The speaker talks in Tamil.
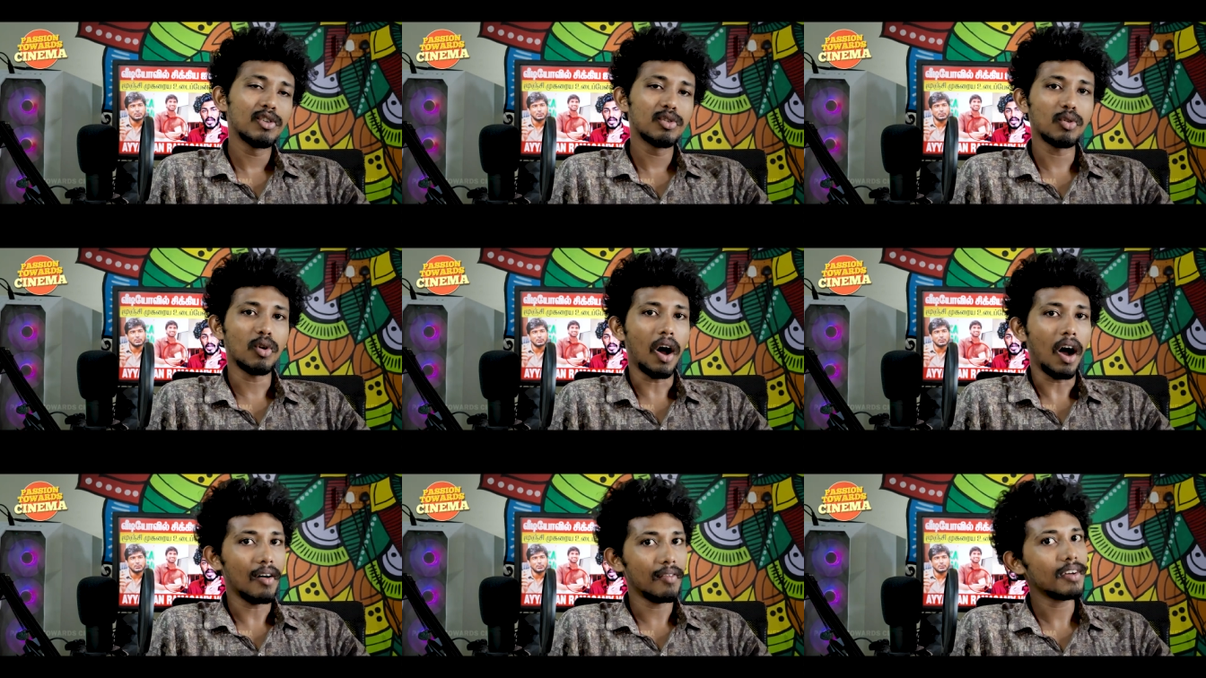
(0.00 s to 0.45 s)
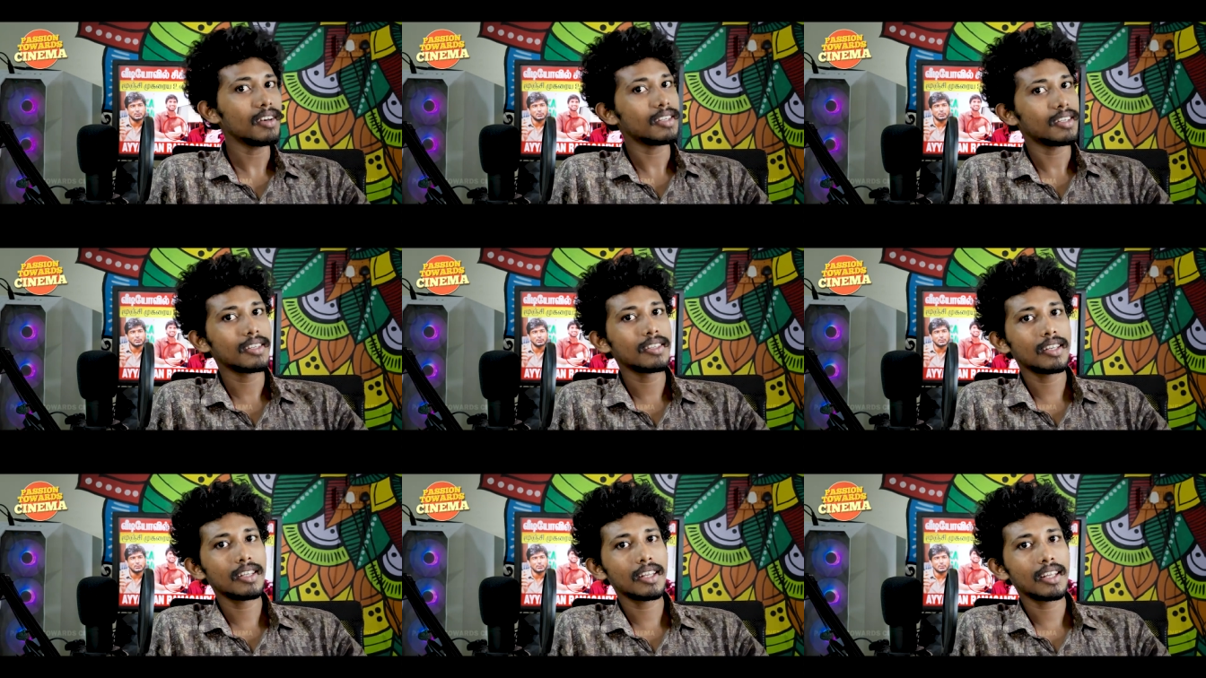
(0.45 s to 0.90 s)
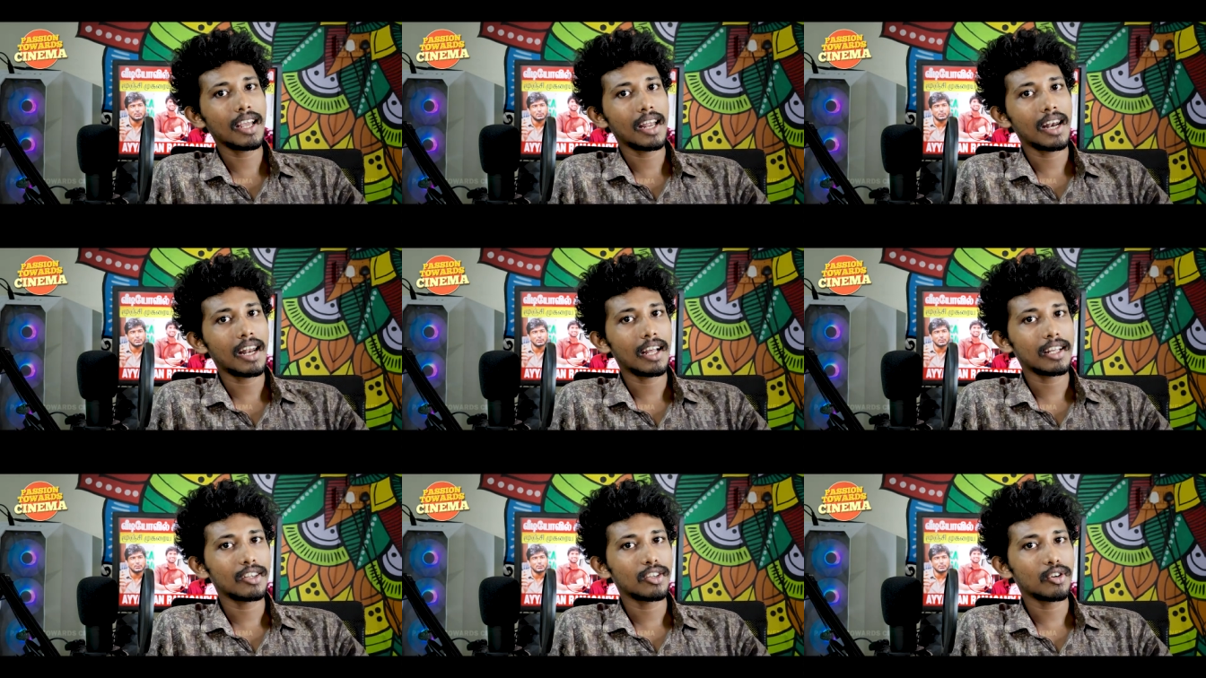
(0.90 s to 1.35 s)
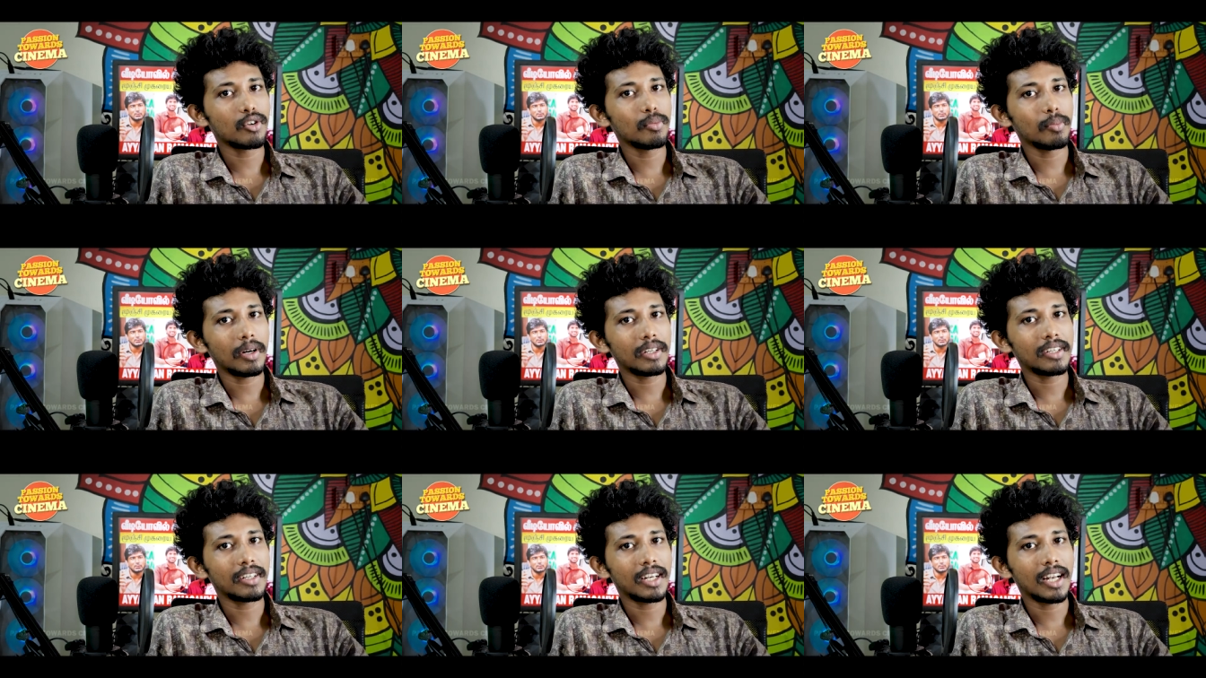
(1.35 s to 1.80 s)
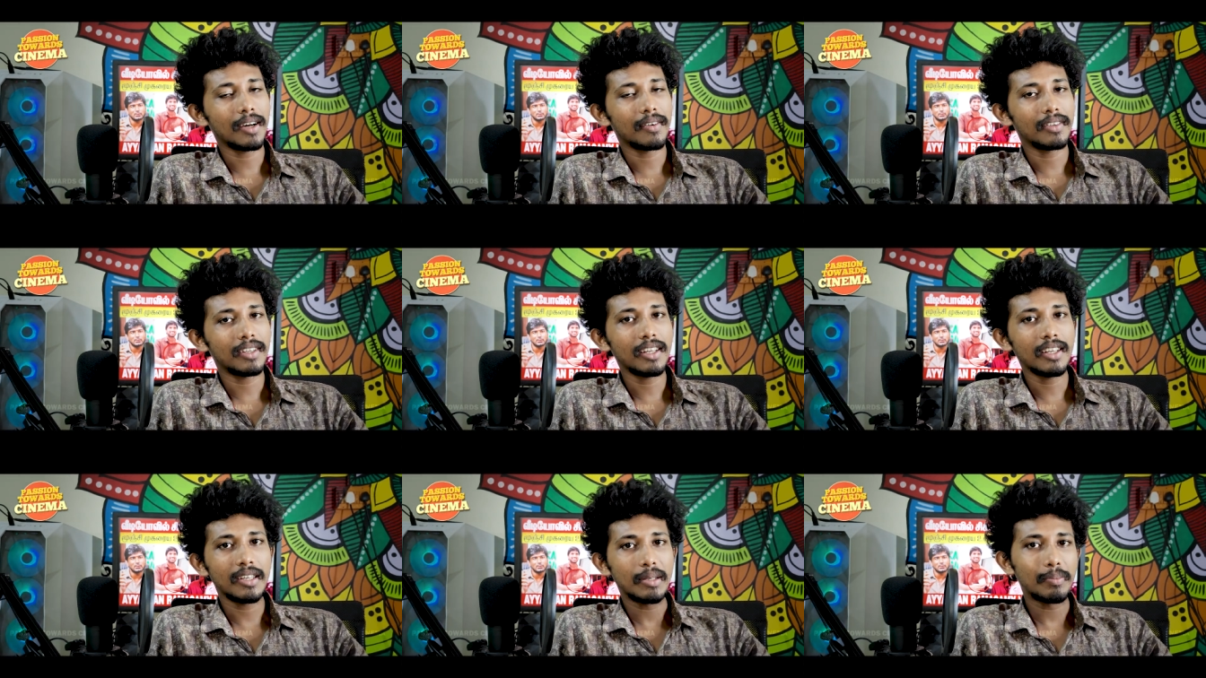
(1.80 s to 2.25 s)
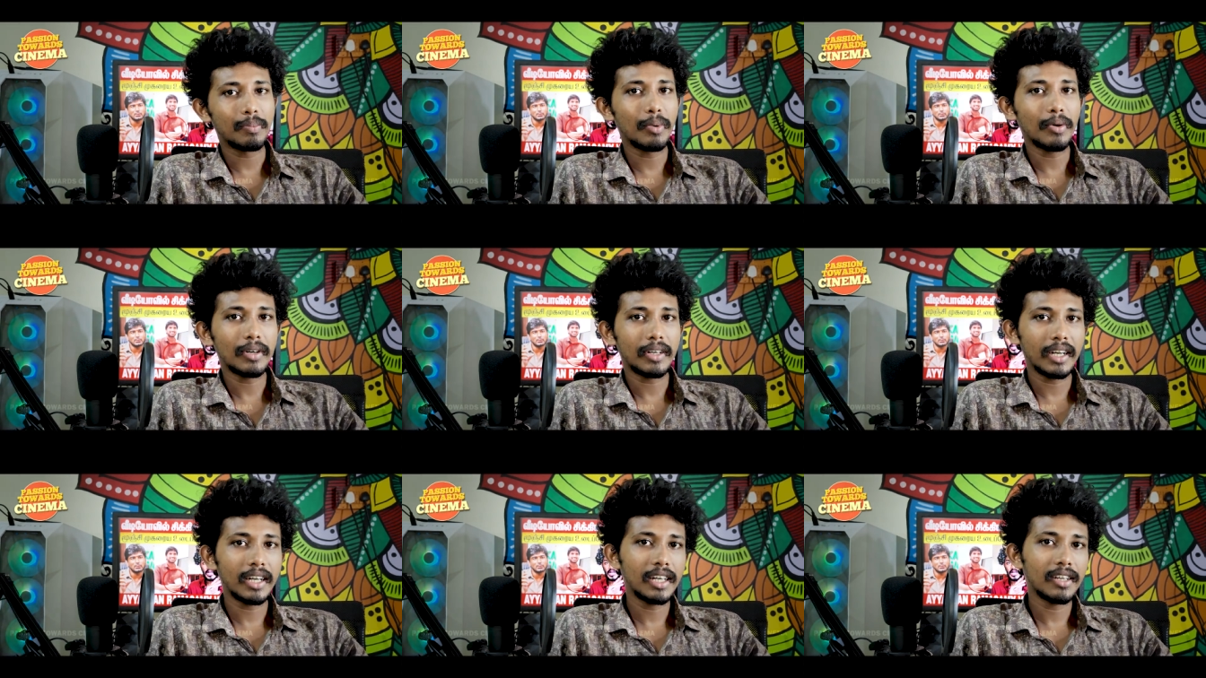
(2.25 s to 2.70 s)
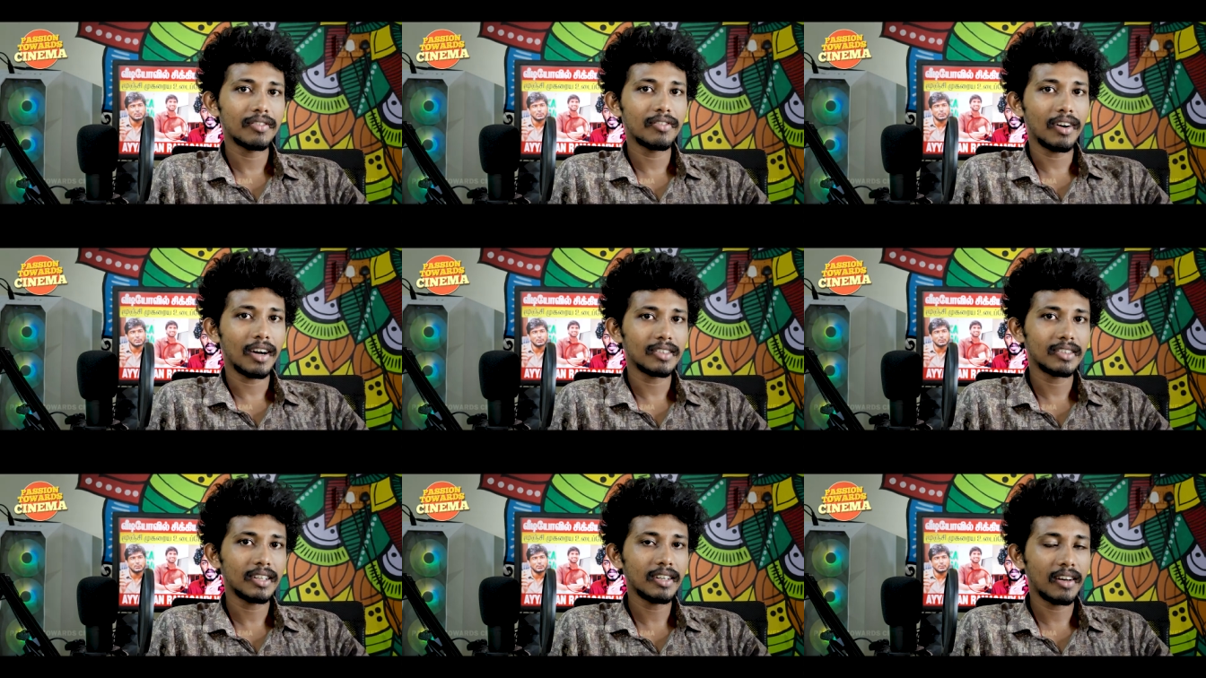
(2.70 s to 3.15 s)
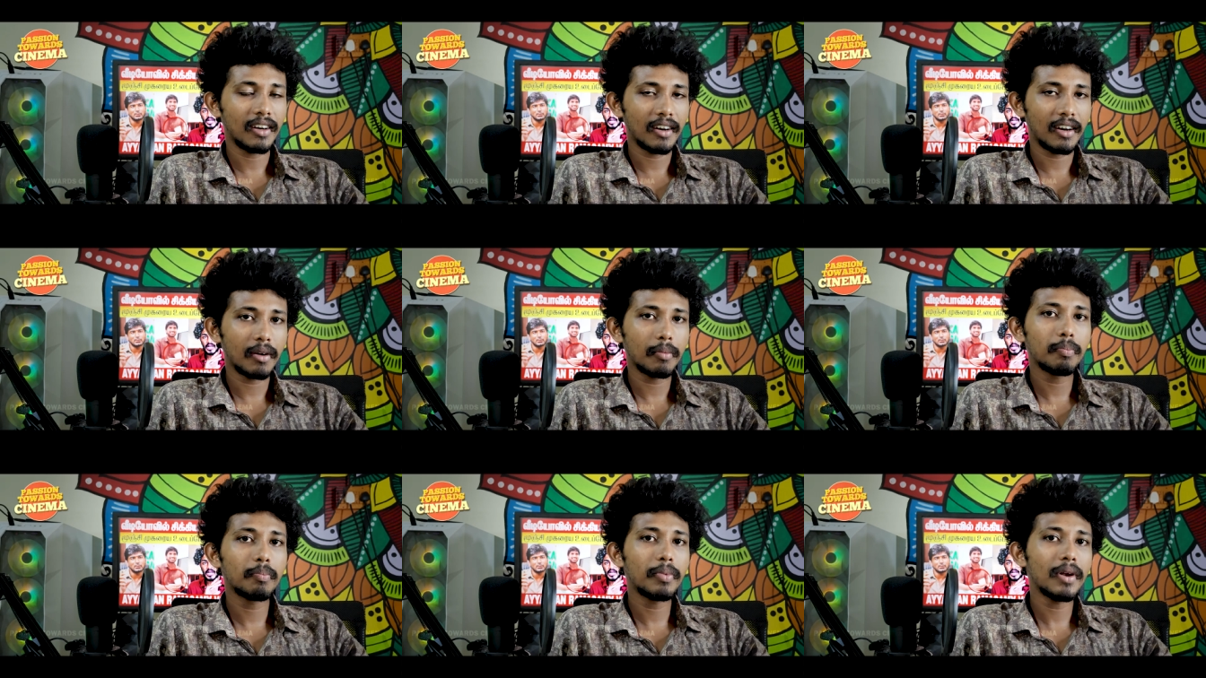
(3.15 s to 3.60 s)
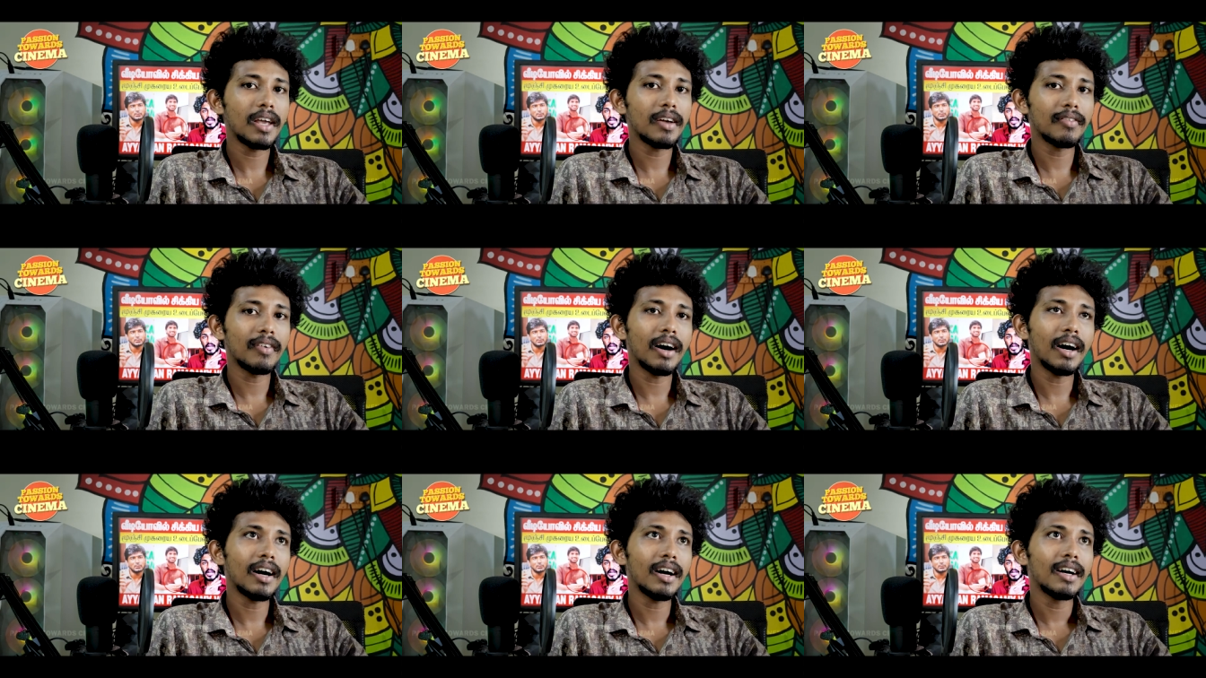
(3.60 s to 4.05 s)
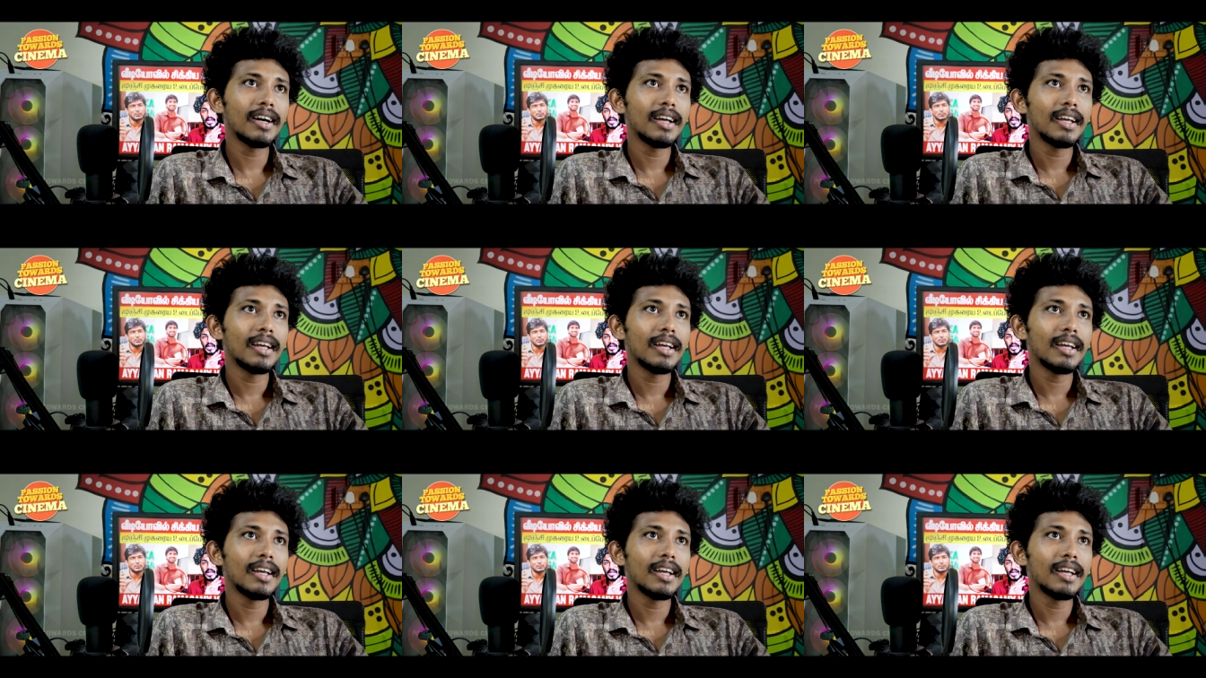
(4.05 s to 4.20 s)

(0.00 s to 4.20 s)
ஸோ அவர் செஞ்சதுக்கு எல்லாத்துக்கும் பார்த்தீங்கன்னா வந்து இப்போது டிடிஎஃப் வாசன் ரிப்ளேவாக